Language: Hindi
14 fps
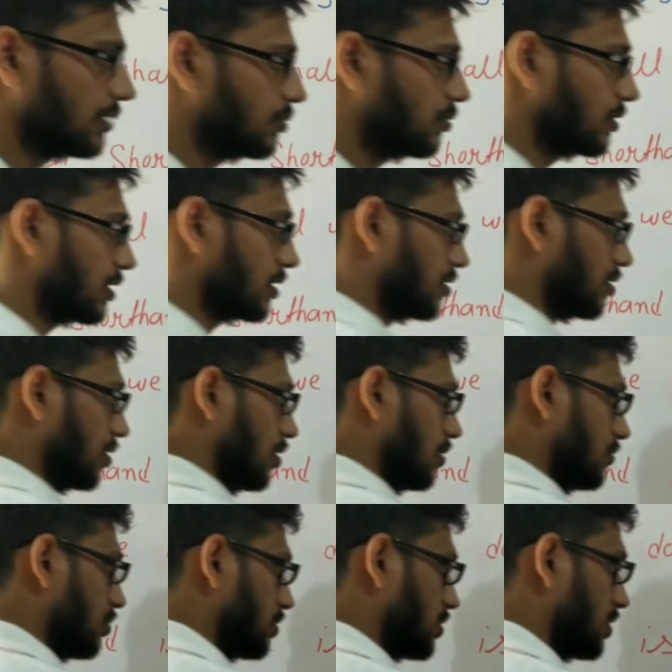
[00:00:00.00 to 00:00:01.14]
है पूरा
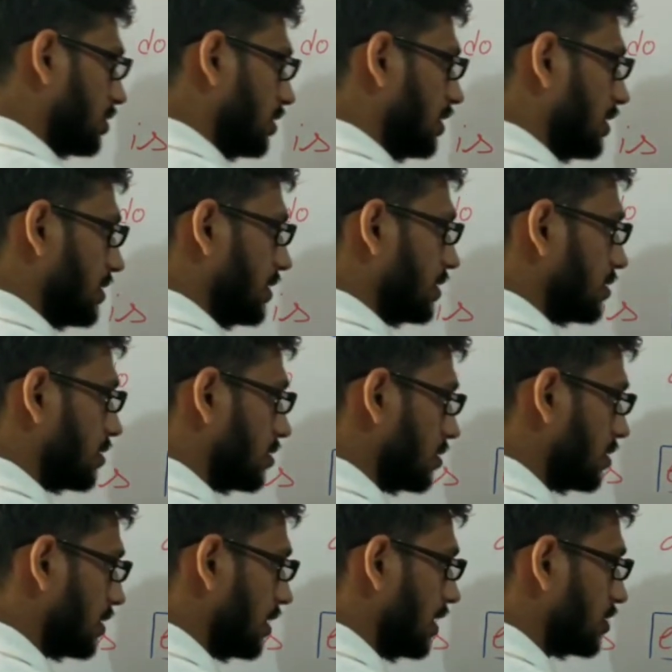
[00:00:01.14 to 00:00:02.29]
प्रोसेस इन द सेंस
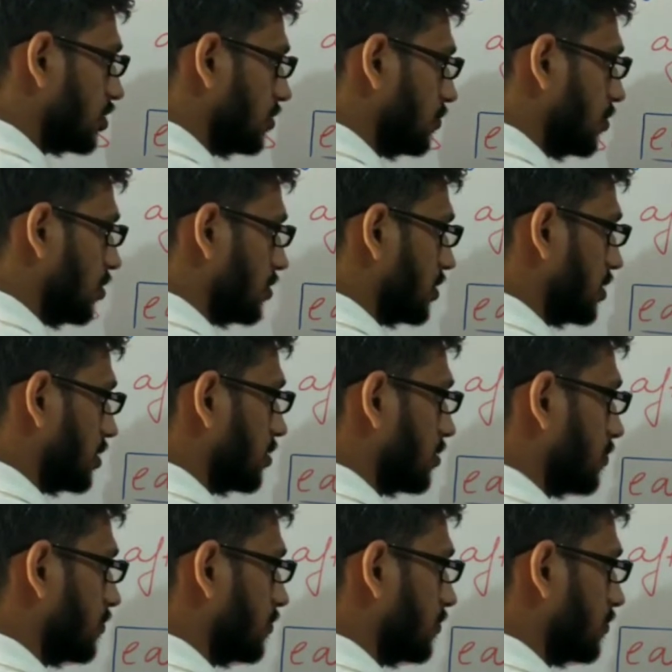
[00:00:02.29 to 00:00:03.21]
सेलेक्शन प्रोसेस